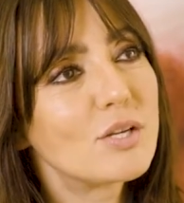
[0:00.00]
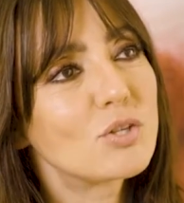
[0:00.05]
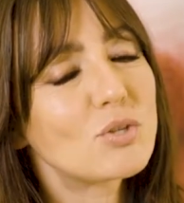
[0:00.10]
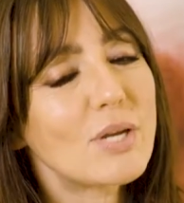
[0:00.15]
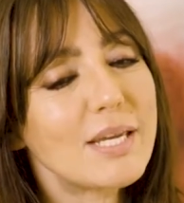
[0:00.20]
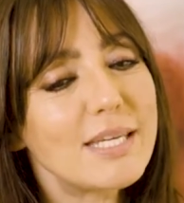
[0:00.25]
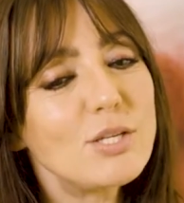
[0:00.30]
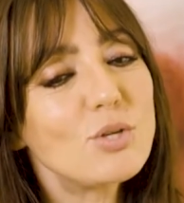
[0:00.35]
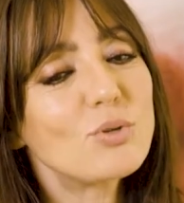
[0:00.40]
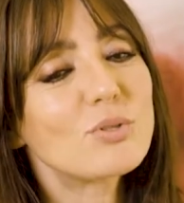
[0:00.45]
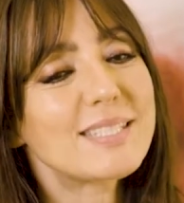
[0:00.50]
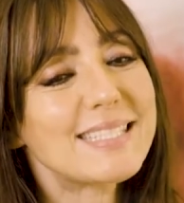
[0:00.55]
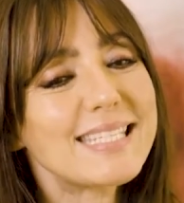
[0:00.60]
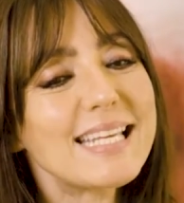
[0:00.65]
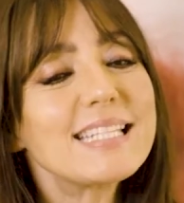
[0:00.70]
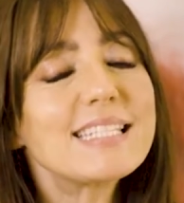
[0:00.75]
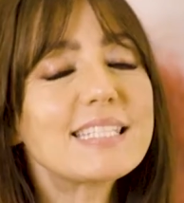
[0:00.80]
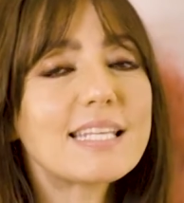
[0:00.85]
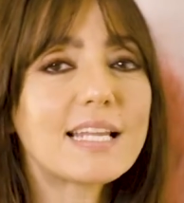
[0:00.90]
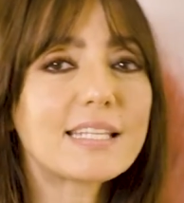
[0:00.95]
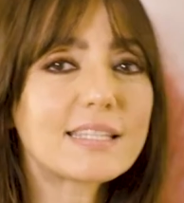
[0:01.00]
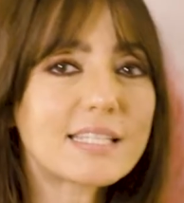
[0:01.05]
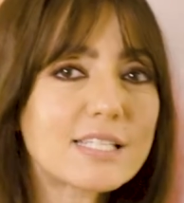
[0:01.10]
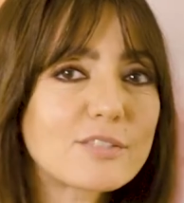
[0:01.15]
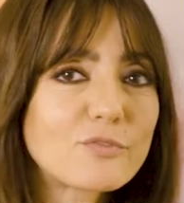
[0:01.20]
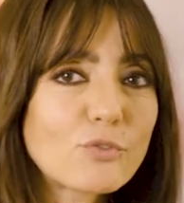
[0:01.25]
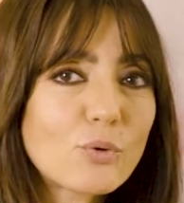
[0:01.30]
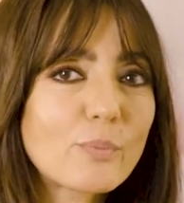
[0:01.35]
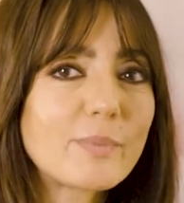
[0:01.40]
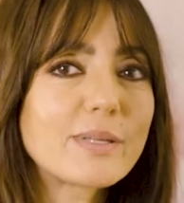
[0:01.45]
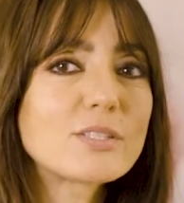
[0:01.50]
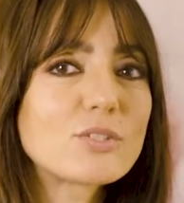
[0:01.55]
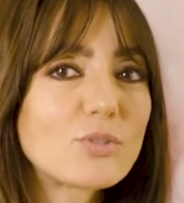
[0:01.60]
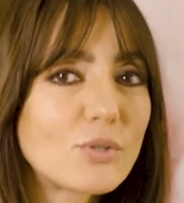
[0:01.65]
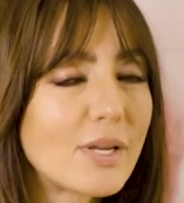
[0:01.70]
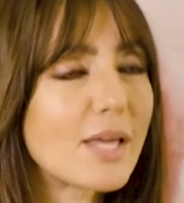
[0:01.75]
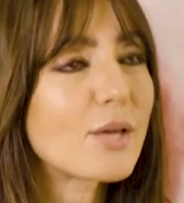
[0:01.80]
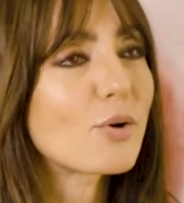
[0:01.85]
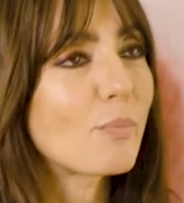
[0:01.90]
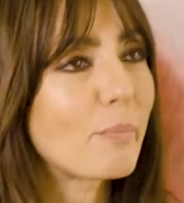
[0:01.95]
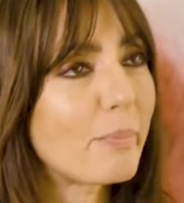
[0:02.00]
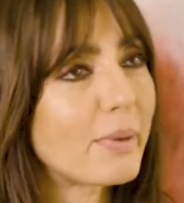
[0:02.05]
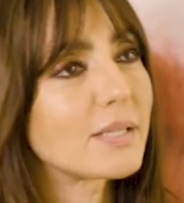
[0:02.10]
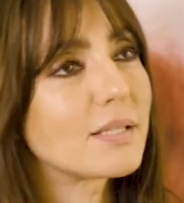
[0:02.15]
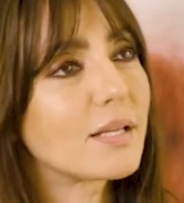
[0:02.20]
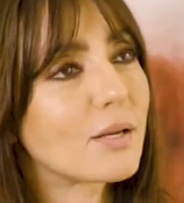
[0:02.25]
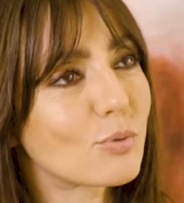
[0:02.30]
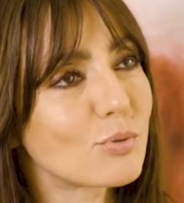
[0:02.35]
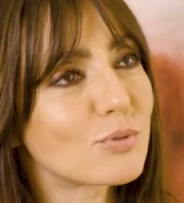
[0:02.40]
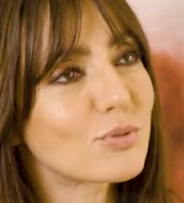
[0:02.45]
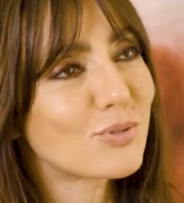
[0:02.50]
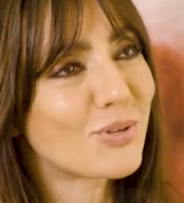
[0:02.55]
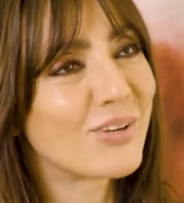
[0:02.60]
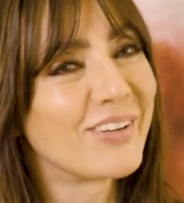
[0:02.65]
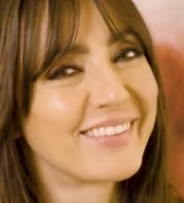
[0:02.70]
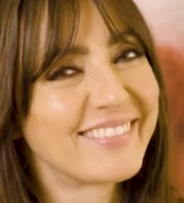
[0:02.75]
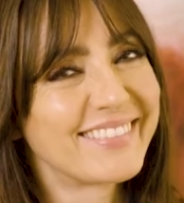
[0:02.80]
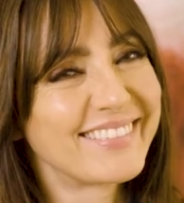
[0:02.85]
Cioè io senza la trasformazione ero un panda rosso.